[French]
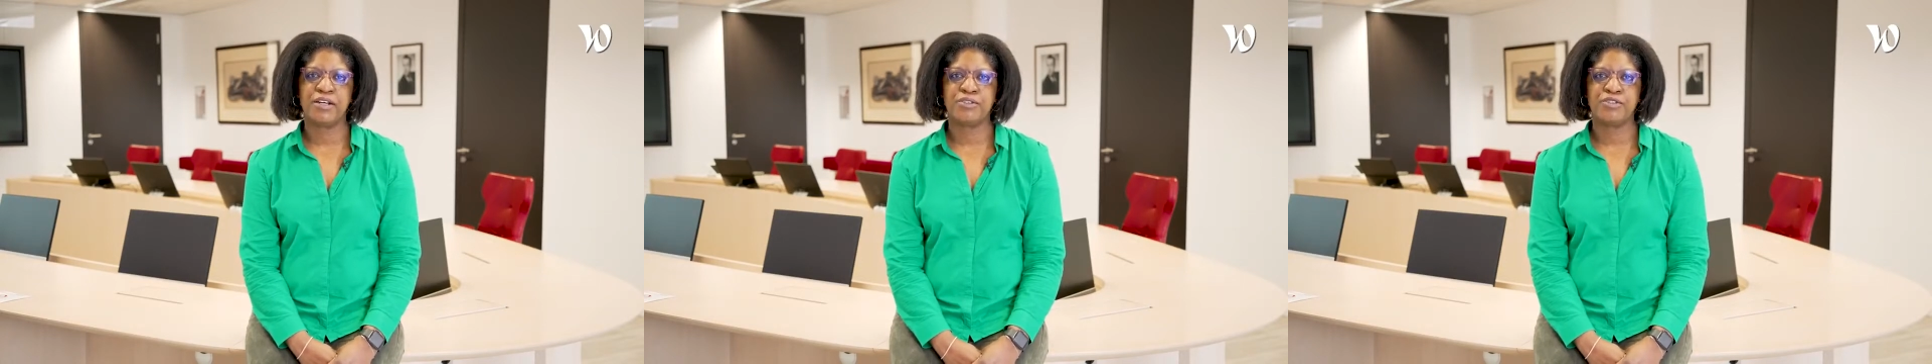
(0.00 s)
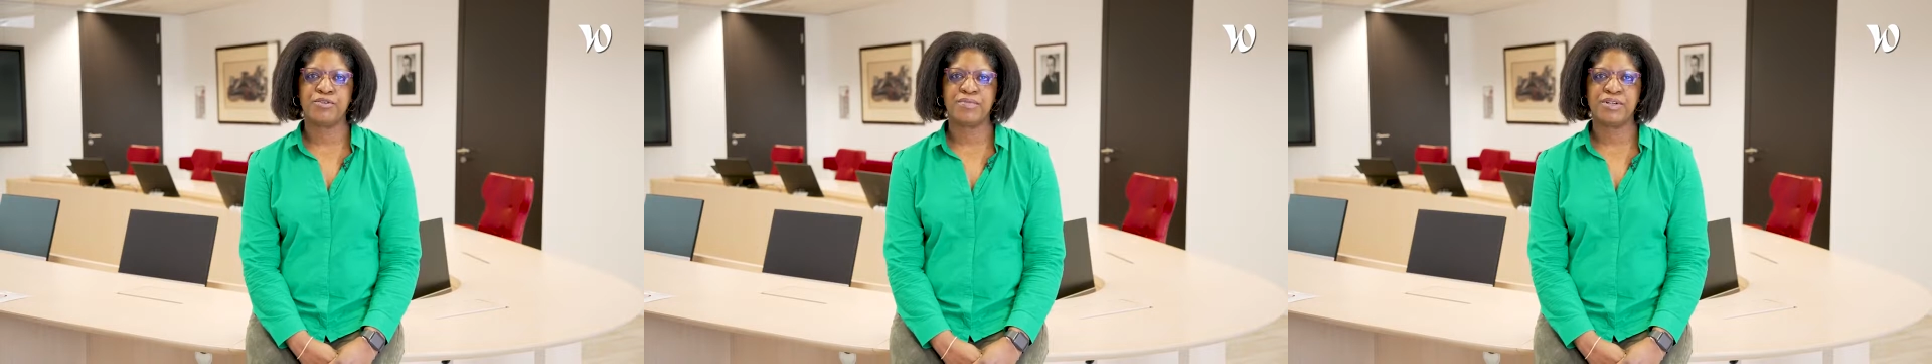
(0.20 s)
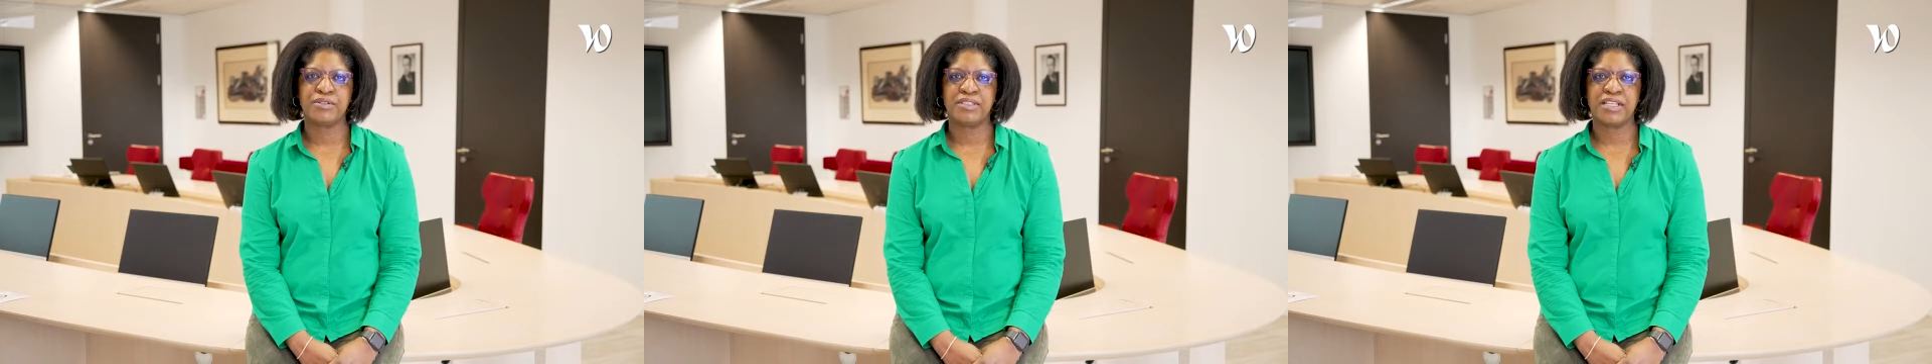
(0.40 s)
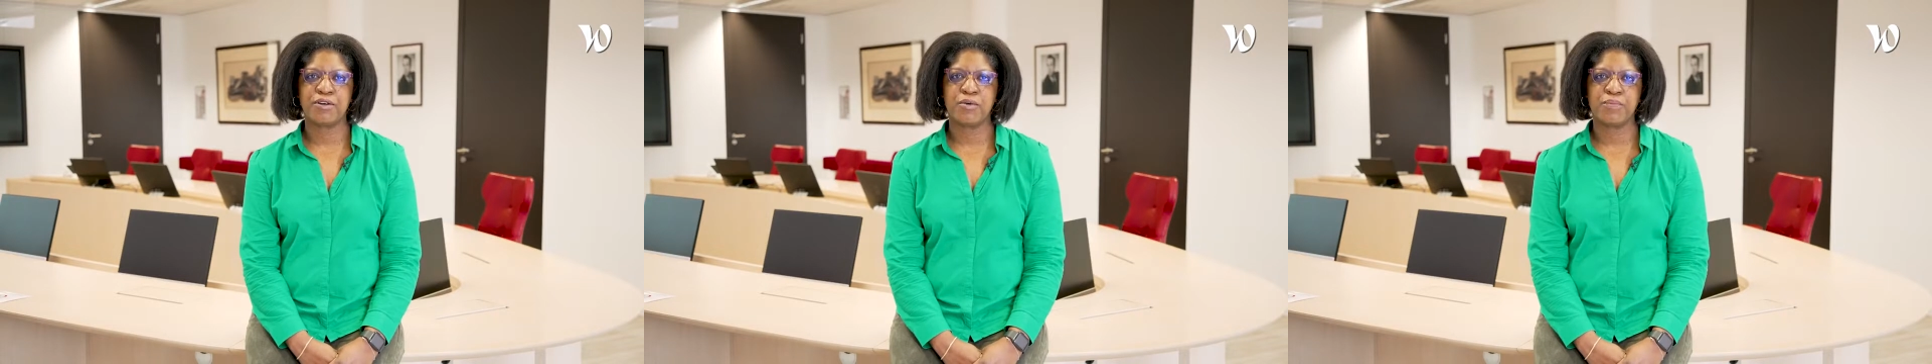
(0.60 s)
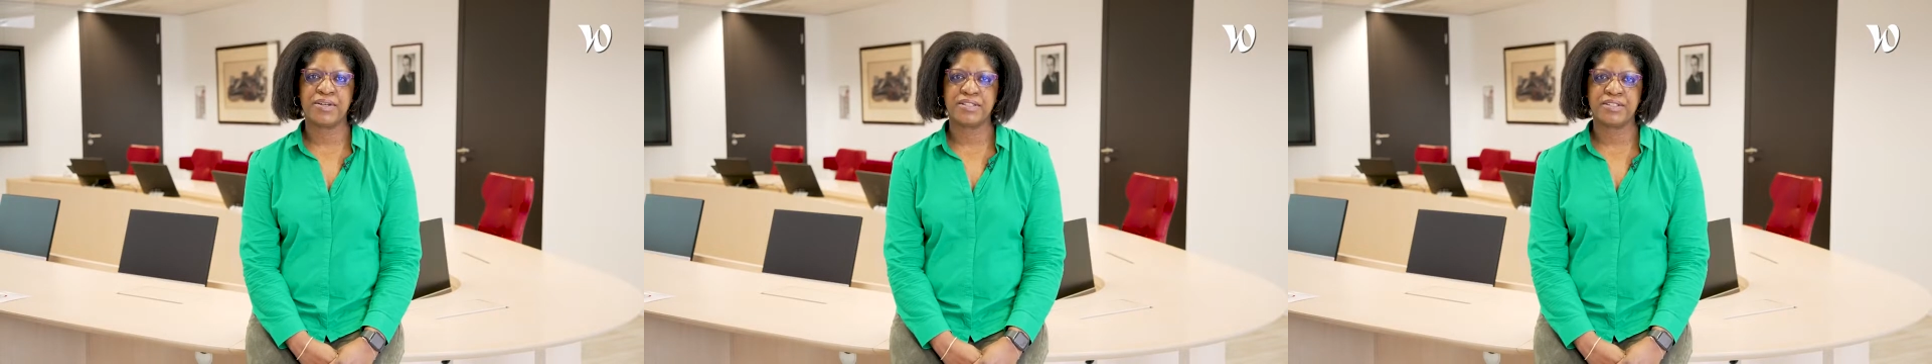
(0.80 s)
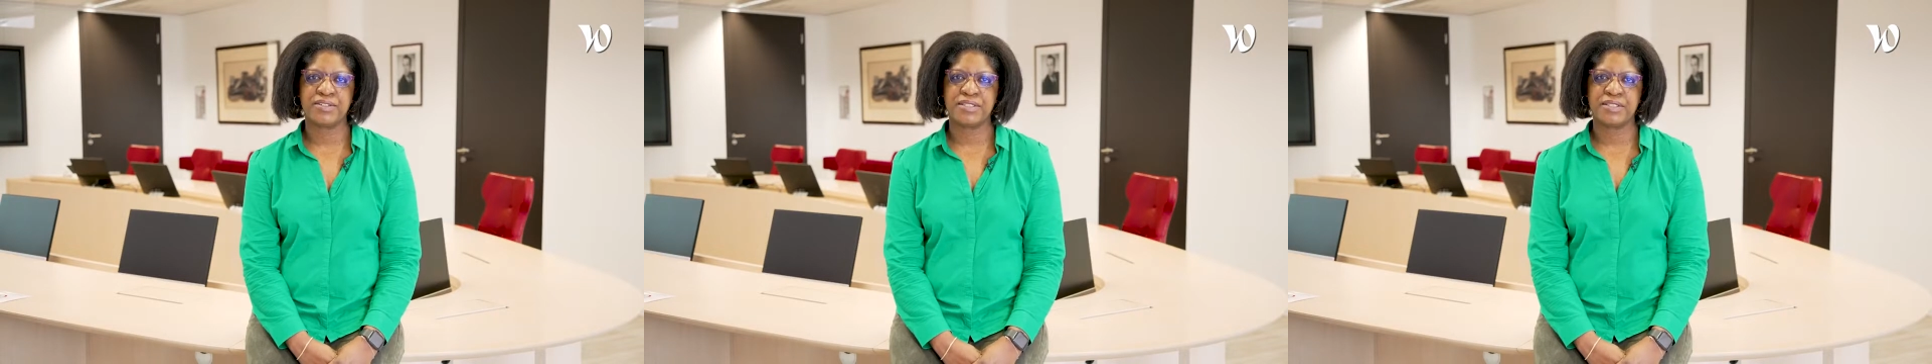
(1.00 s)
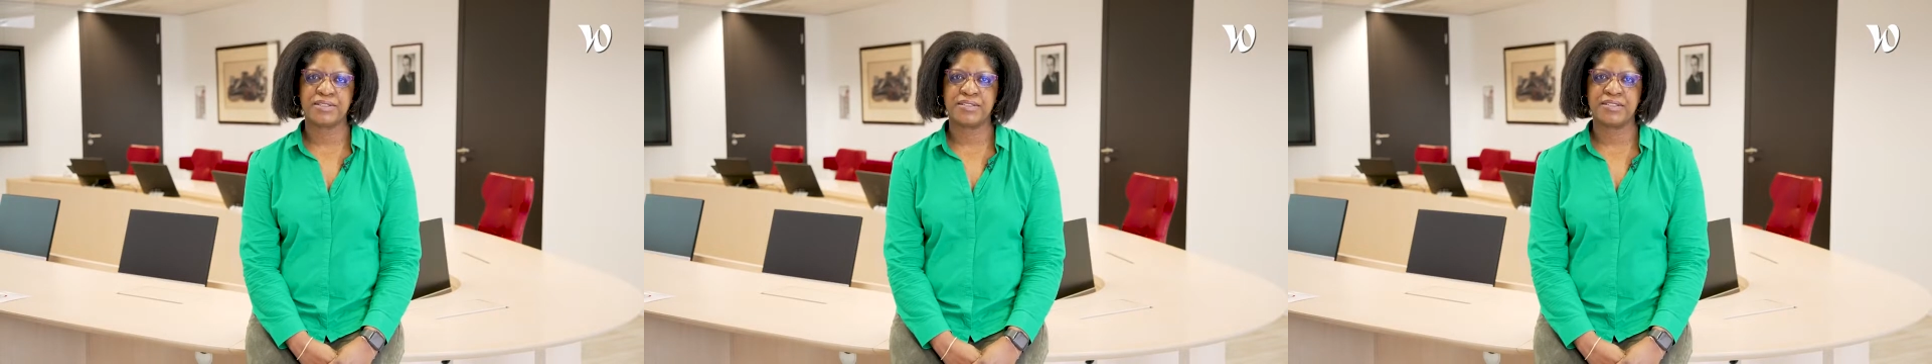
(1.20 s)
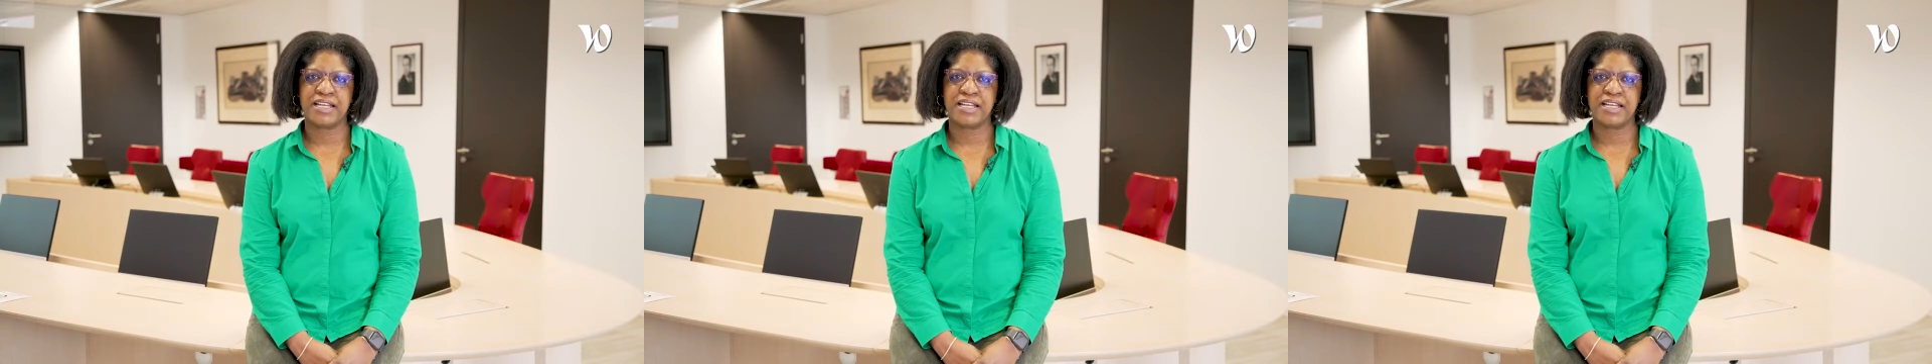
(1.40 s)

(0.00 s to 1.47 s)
demande des compétences